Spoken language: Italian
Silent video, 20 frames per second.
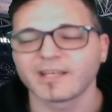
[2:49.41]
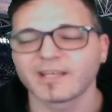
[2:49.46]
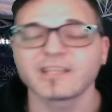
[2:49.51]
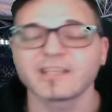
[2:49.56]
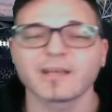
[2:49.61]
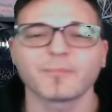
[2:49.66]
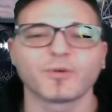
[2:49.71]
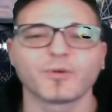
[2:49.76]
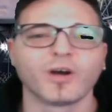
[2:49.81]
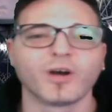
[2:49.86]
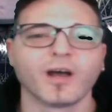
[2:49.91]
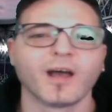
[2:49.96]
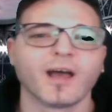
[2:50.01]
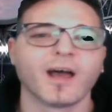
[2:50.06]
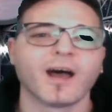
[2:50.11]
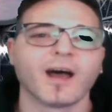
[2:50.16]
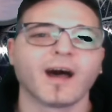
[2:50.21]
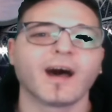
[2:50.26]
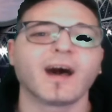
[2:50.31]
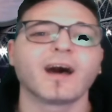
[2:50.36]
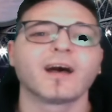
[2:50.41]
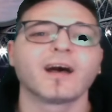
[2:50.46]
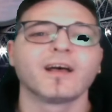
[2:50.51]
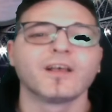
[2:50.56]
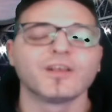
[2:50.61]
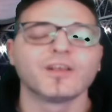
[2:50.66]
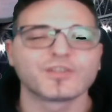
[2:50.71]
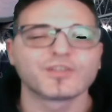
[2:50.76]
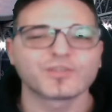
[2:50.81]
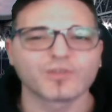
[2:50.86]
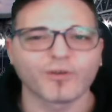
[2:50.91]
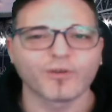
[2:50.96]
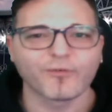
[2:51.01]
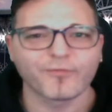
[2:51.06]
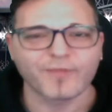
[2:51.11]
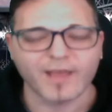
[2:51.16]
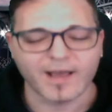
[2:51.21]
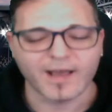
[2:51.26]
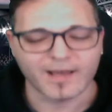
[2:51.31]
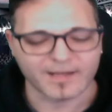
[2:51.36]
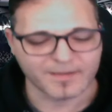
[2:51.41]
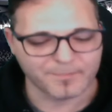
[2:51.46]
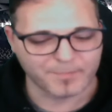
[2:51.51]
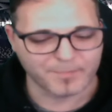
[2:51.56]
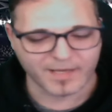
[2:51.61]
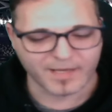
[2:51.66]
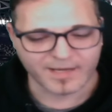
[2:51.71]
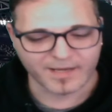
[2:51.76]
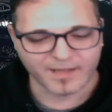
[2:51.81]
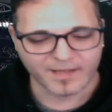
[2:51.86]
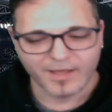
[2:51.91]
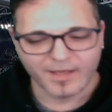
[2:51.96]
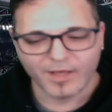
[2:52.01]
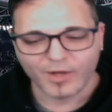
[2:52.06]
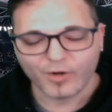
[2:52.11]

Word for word: Diciamo a soffiare per